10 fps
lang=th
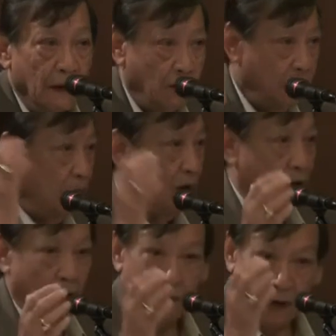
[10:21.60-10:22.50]
เราก็ต้องบอ
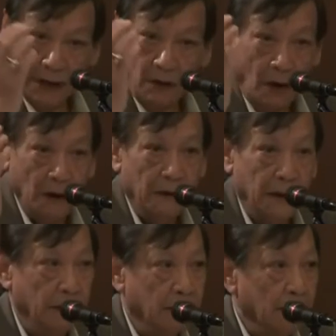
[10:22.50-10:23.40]
กเราเหมือนของอัง
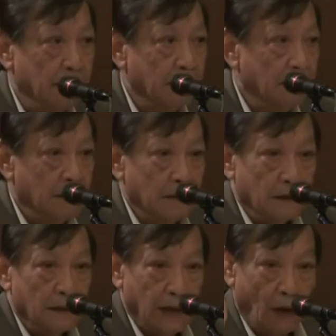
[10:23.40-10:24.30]
กฤษ
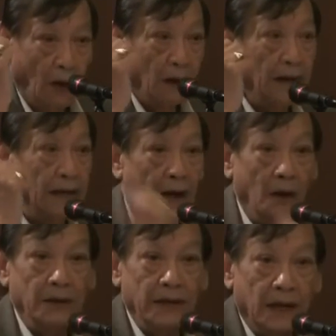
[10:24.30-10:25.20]
แต่ของอังกฤษ
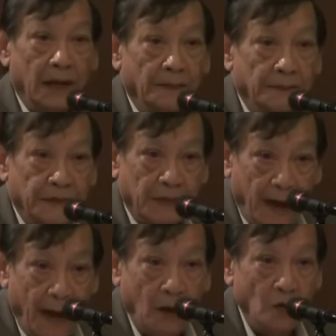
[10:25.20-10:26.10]
เขานี่นะครับส
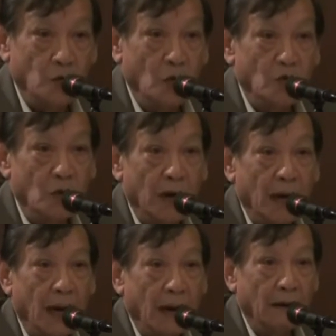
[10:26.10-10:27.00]
ภาเขาสูงสุด
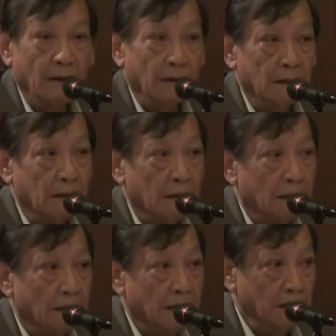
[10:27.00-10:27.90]
นะฮะ
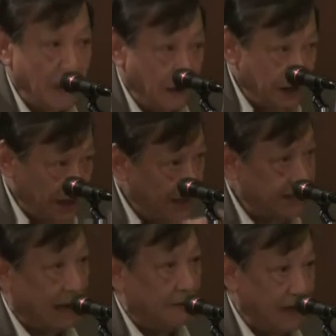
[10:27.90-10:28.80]
ถึงแม้ว่าจะใน
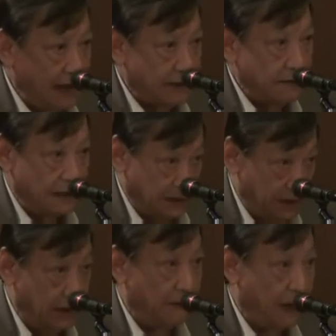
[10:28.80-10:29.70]
สามนัดเนี่ย
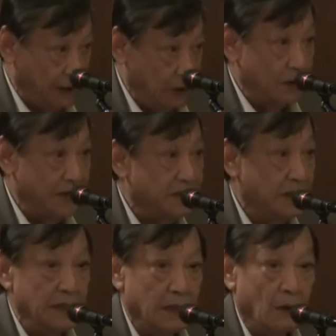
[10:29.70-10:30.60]
จะถือว่าโดยทฤ
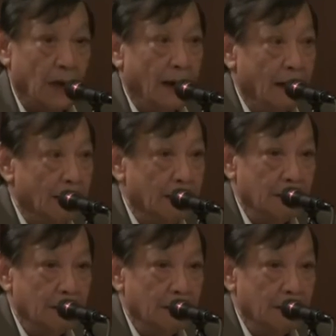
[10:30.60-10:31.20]
ษฎีเท่ากัน